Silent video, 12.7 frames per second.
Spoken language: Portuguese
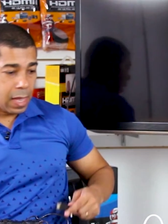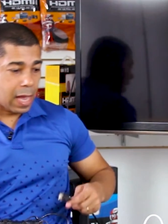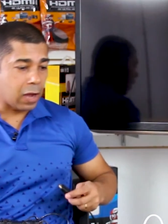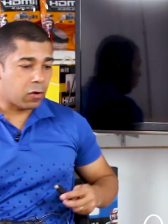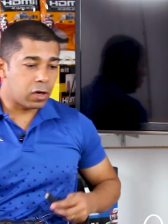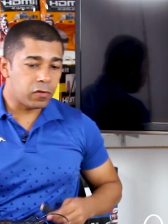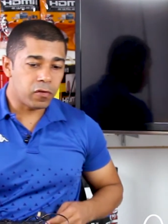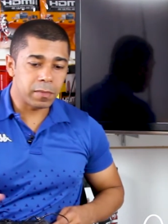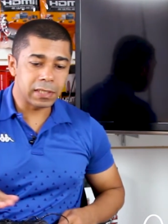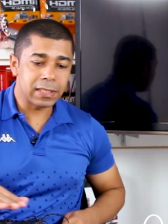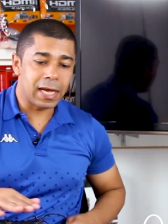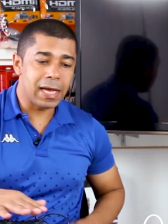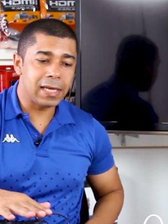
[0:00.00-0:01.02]
Agora eu vou
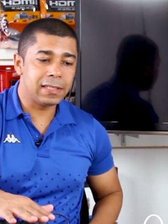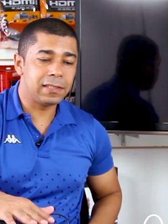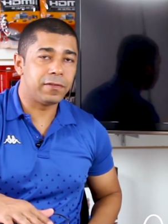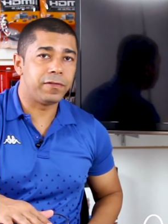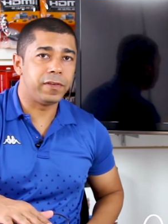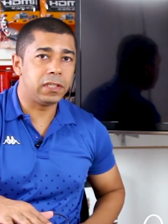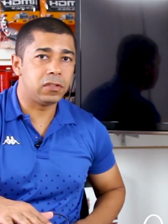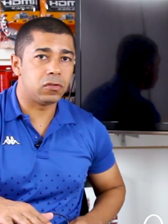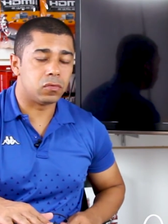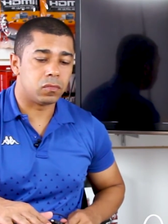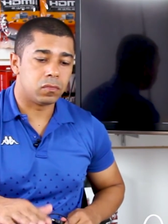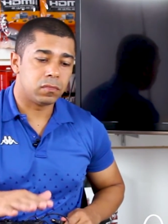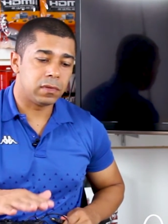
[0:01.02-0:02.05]
mandar esse
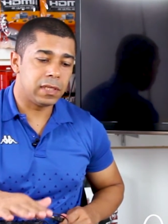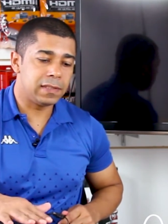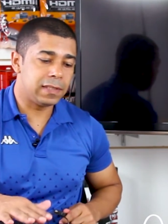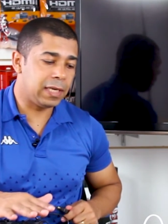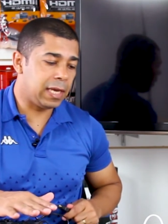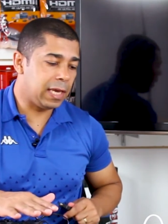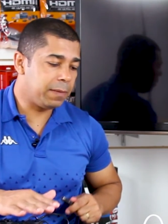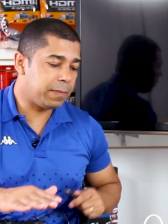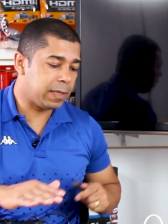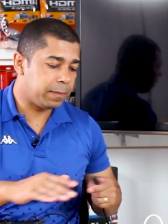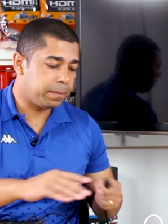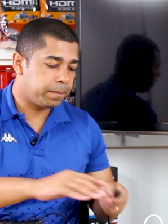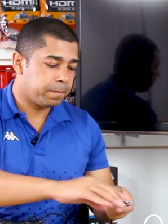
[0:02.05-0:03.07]
vídeo desse
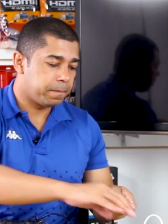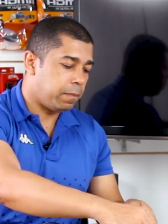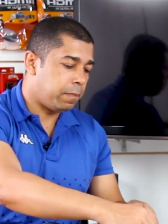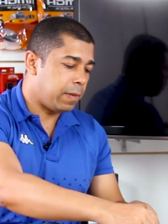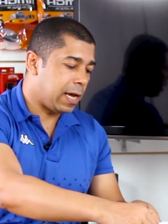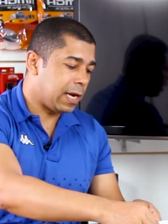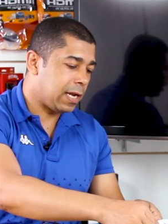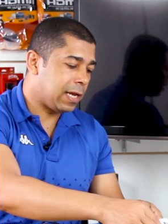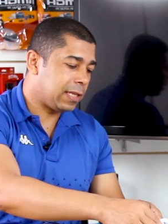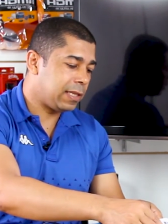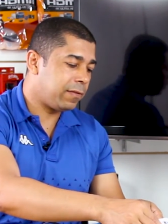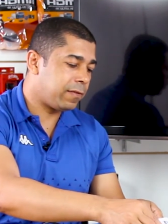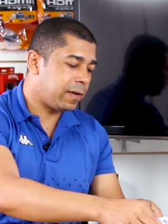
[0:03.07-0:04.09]
game para a
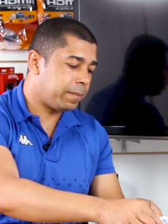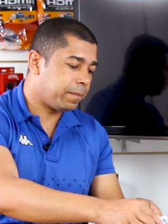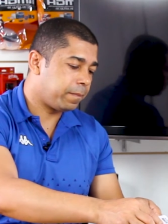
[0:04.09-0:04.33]
TV.